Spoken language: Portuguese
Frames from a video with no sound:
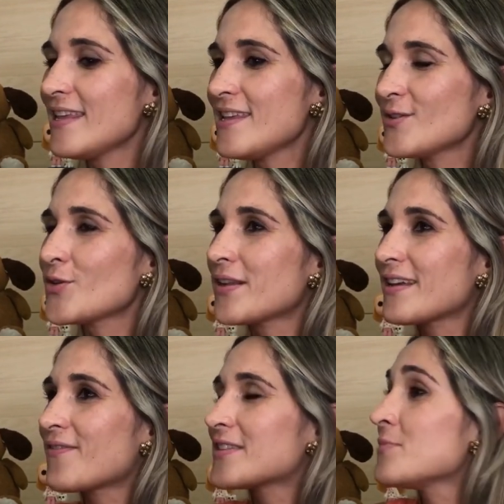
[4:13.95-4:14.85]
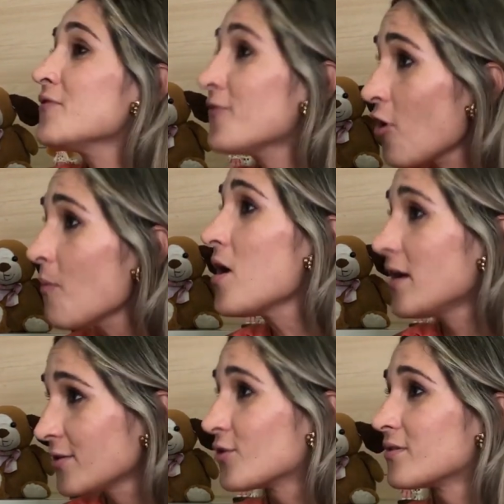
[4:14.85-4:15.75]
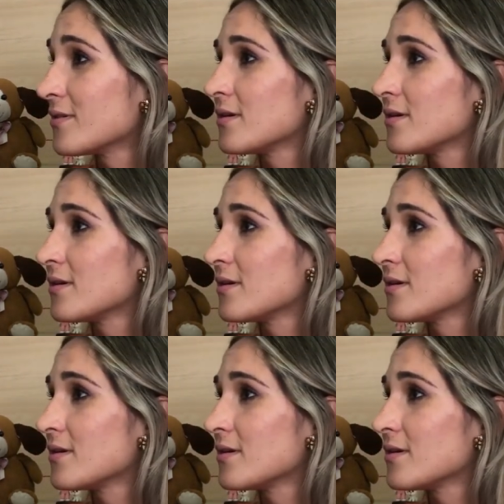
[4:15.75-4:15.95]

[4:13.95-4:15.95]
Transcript: E isso eu ia ter que fazer me informando.